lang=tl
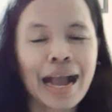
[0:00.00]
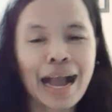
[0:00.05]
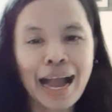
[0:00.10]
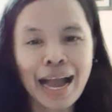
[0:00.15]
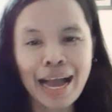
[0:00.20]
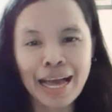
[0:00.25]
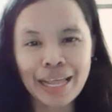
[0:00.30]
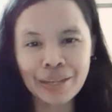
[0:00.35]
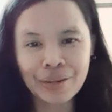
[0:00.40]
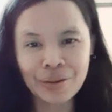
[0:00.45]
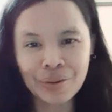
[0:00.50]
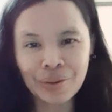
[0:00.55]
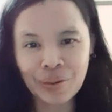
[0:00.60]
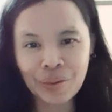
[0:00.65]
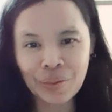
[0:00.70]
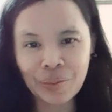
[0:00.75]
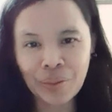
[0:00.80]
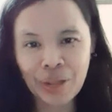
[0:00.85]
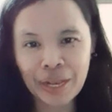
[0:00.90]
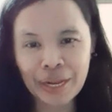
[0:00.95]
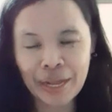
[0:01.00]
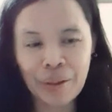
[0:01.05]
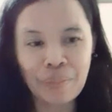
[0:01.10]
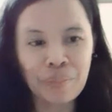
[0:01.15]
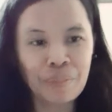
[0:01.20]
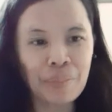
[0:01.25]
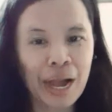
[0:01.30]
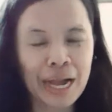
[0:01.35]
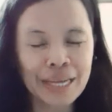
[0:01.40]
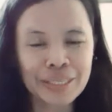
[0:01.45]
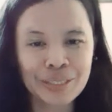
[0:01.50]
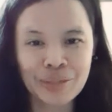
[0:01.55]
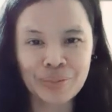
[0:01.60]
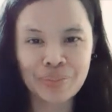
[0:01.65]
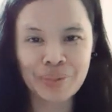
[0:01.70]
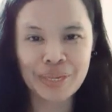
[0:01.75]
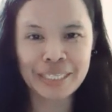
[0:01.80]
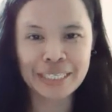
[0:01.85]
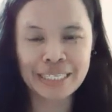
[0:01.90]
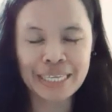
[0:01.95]
Hello! Welcome back to
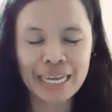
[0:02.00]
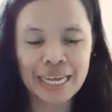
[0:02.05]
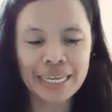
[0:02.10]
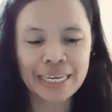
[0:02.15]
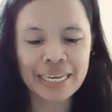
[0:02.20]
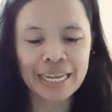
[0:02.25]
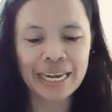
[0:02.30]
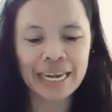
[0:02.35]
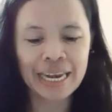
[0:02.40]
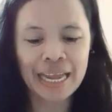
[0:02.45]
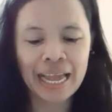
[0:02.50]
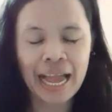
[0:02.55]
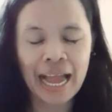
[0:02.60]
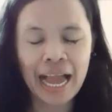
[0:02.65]
my channel.